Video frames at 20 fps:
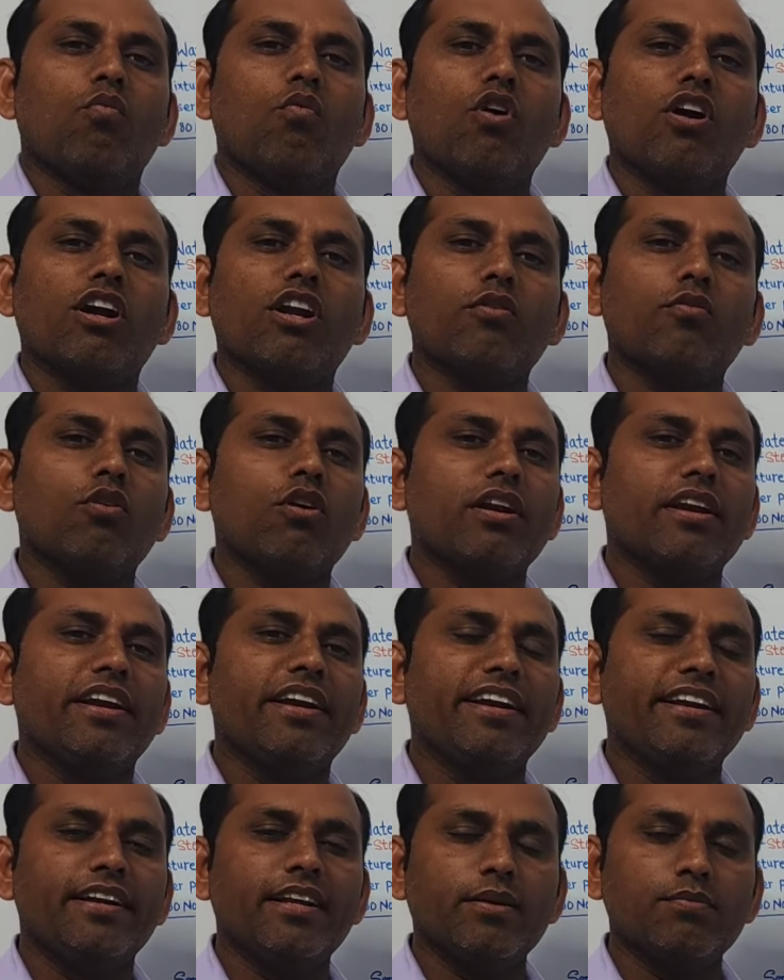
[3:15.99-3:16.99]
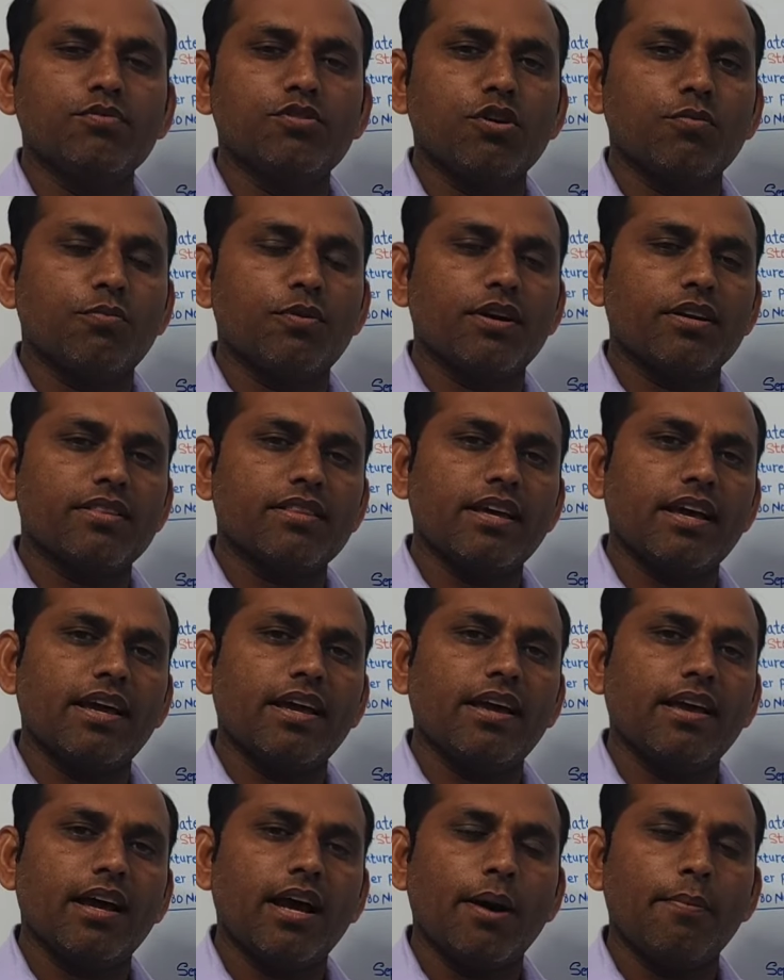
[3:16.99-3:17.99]
वाटर वॉल हीट एब्सॉर्ब करता
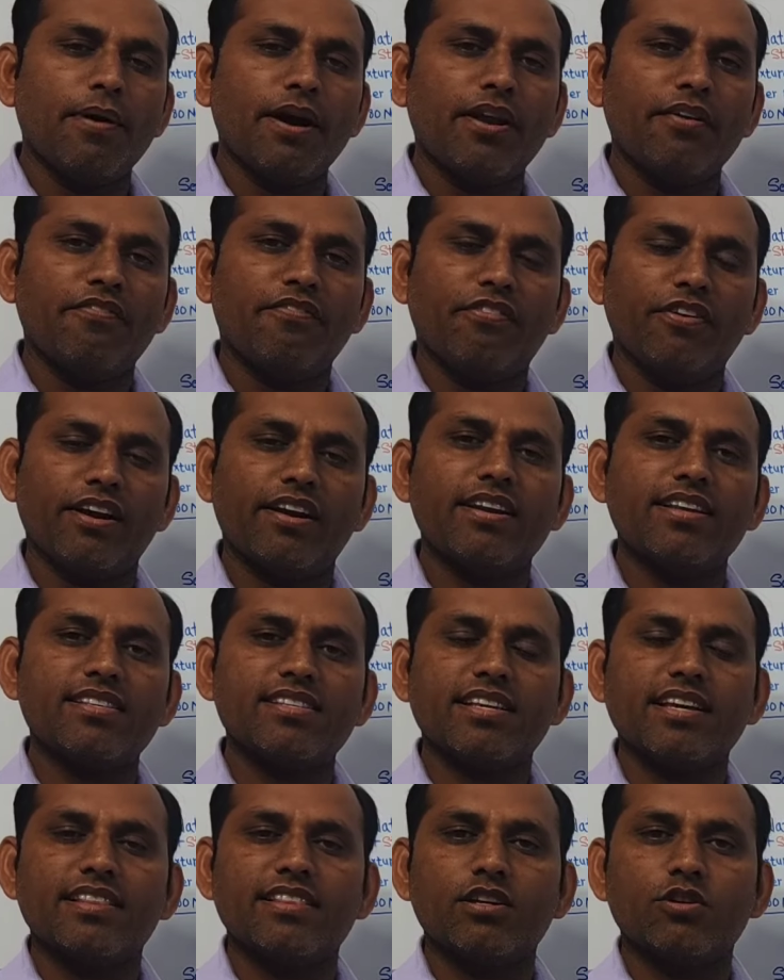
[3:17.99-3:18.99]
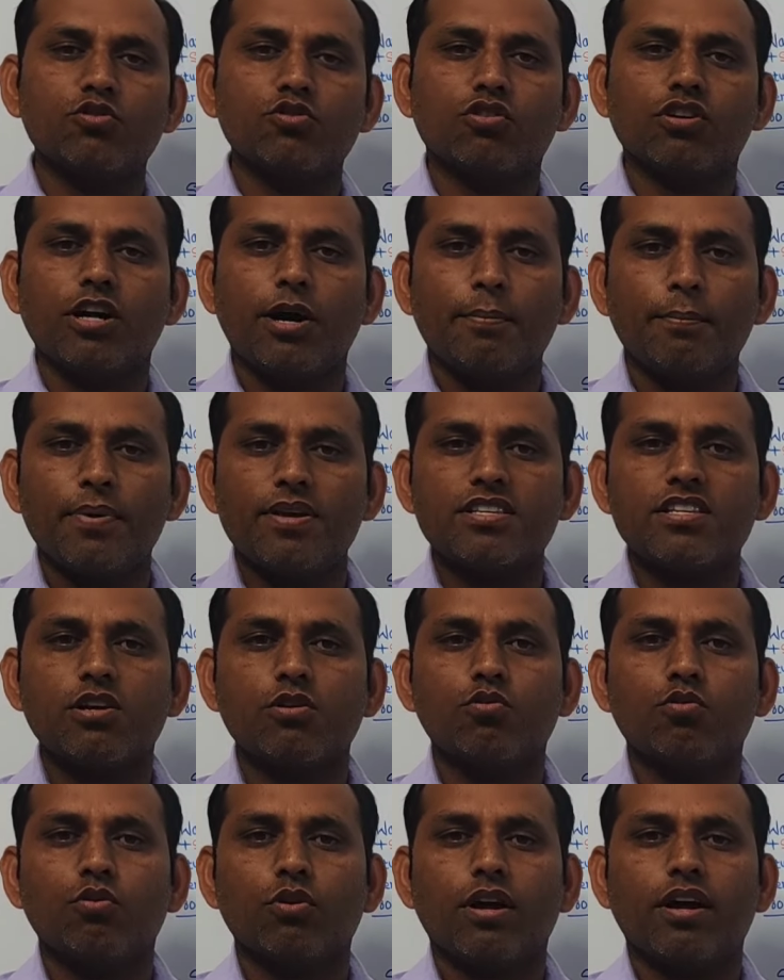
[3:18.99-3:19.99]
है हमारे फर्नेस के अंदर जो
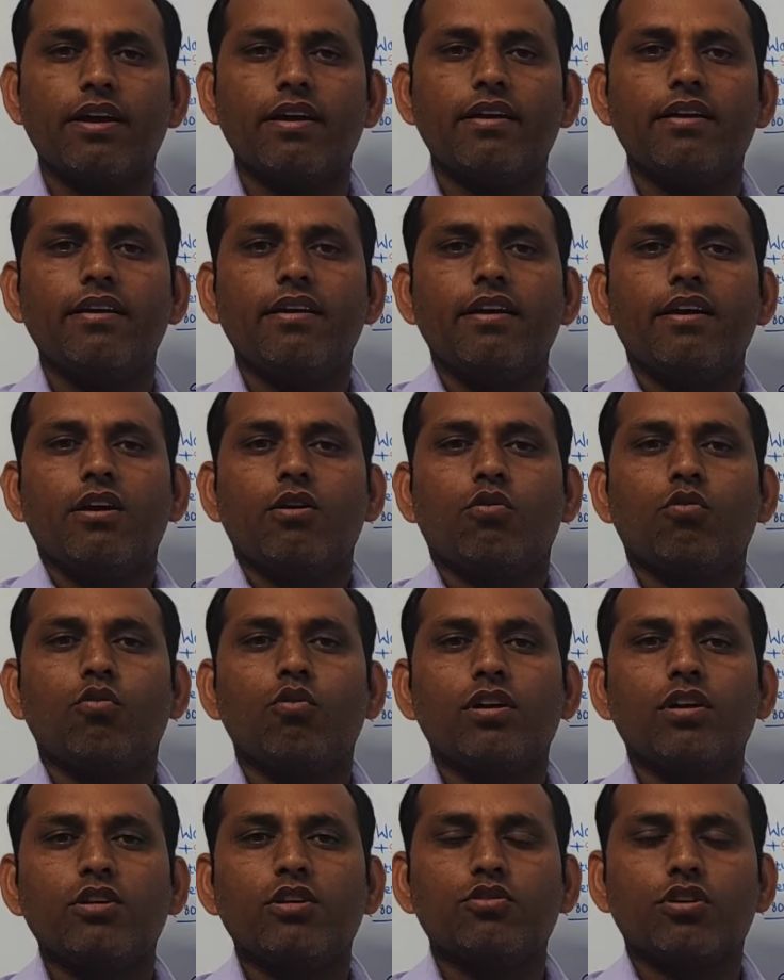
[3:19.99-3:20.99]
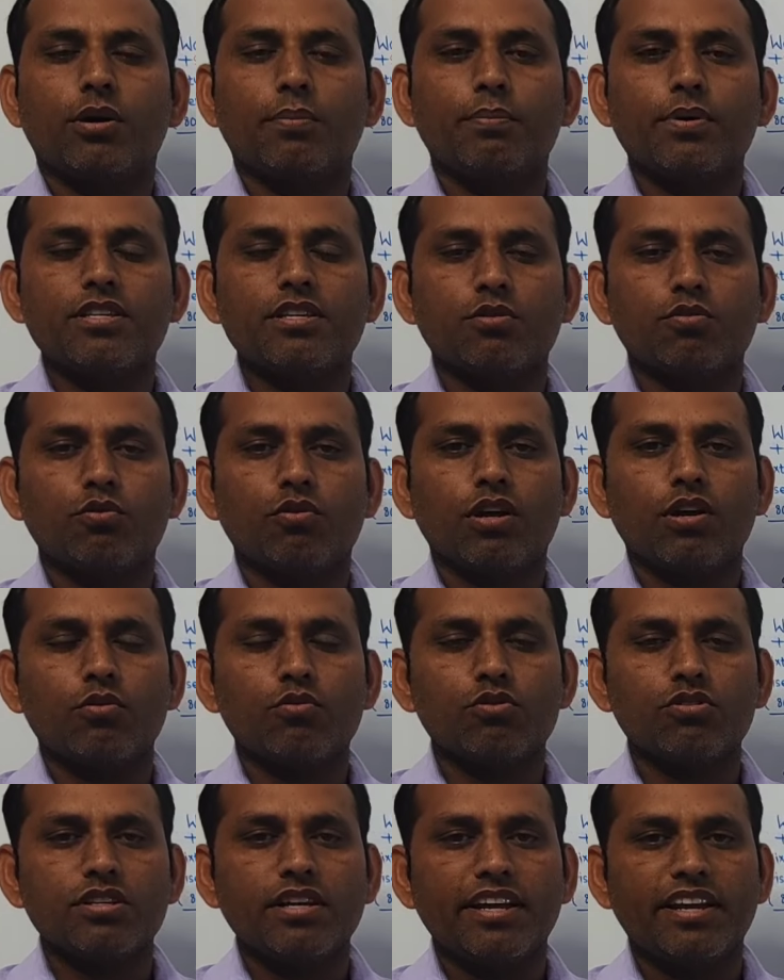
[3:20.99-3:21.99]
कंबसन हो रहा है कोल का जो कंबसन हो रहा
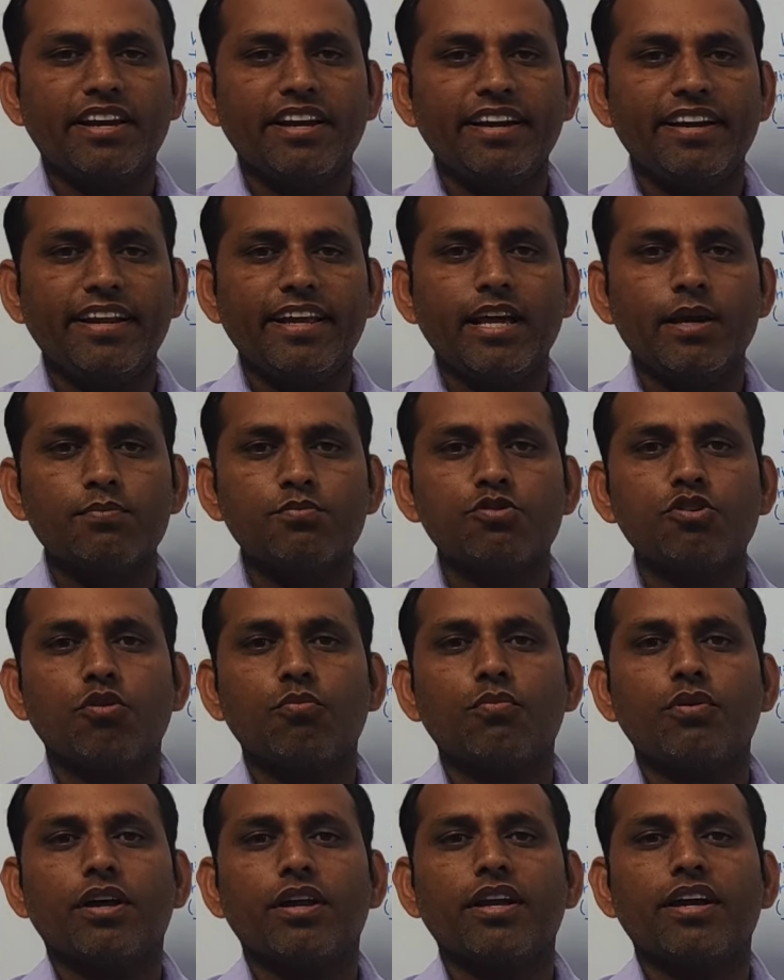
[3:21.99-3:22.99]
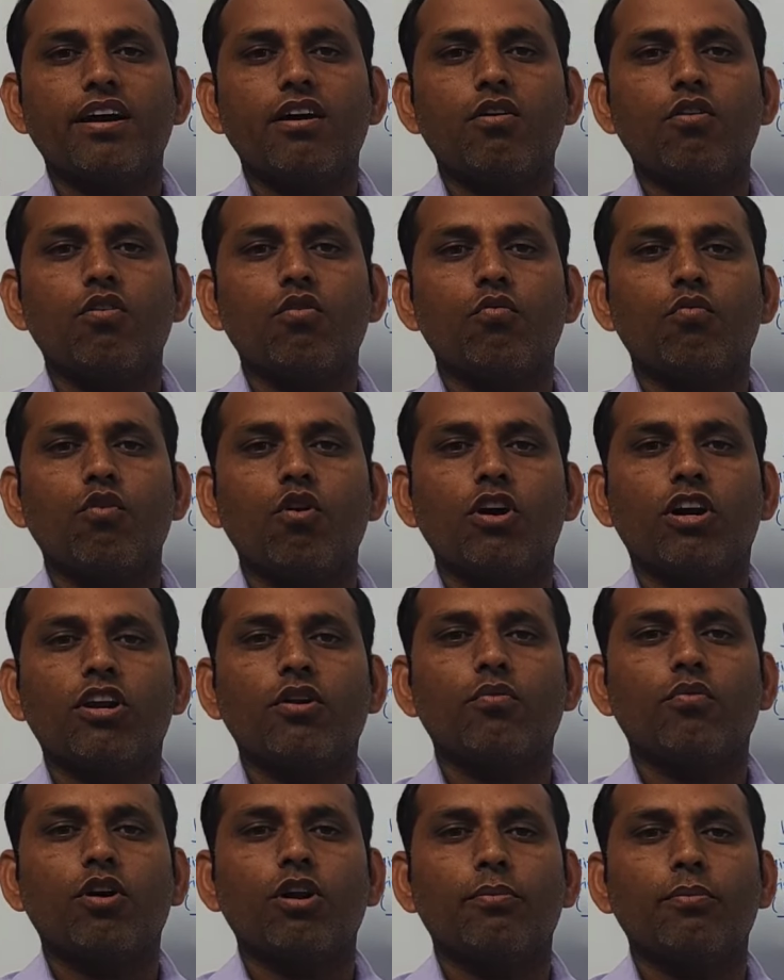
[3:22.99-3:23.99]
है उससे हीट एब्जॉर्ब करेगा और
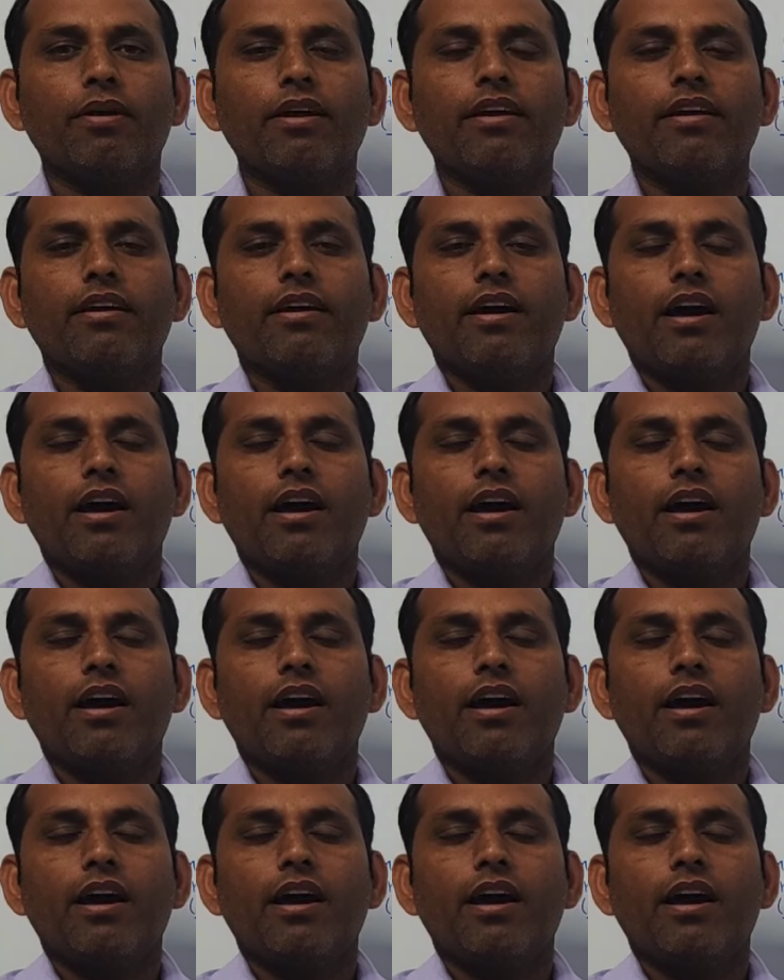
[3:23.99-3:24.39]
वाटर वॉल में